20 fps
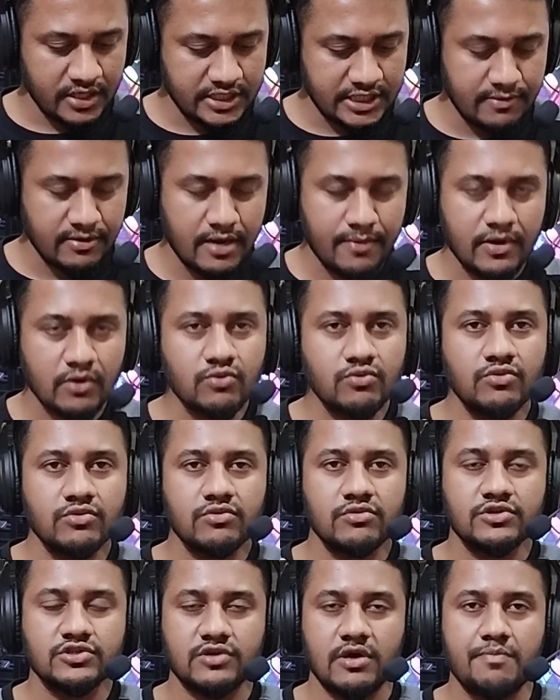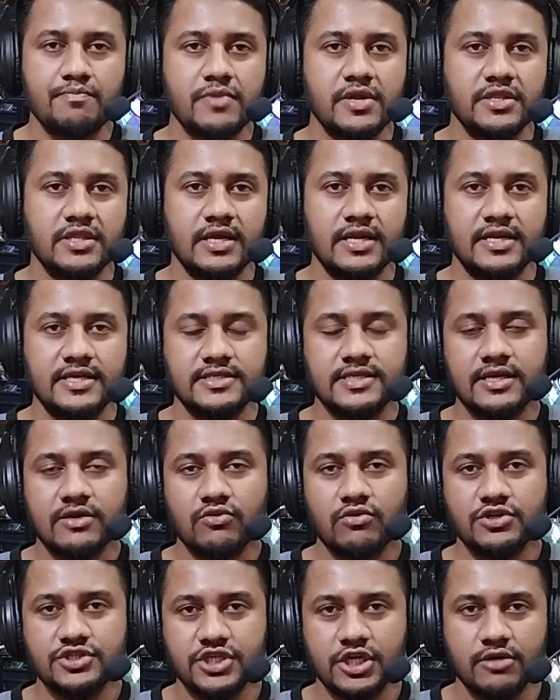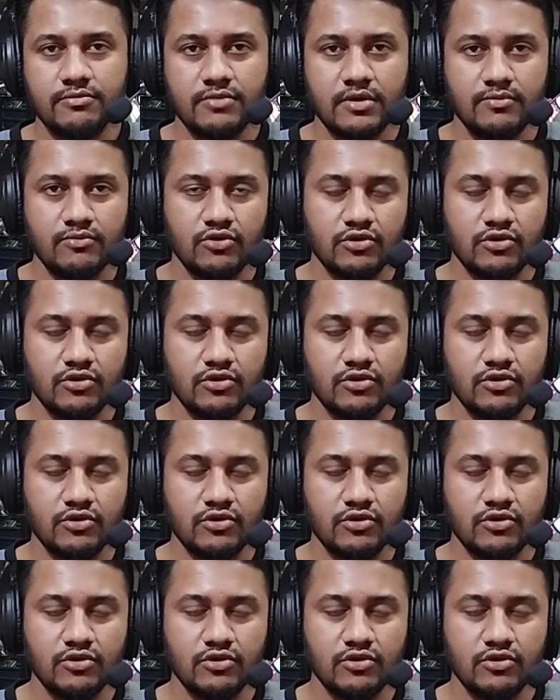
যেমন আমরা কোন কোন সফটওয়্যার দিয়ে ডিজাইনগুলো শিখবো